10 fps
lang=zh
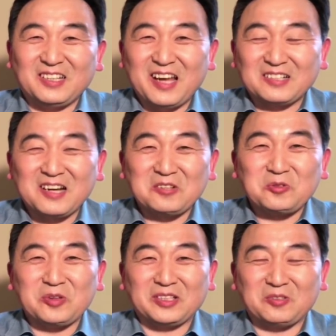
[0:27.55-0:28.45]
两场
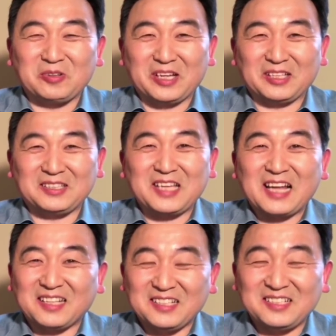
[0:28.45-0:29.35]
雪都给
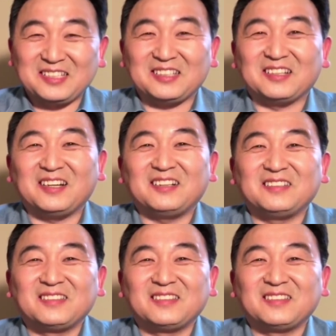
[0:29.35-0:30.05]
加在一起了。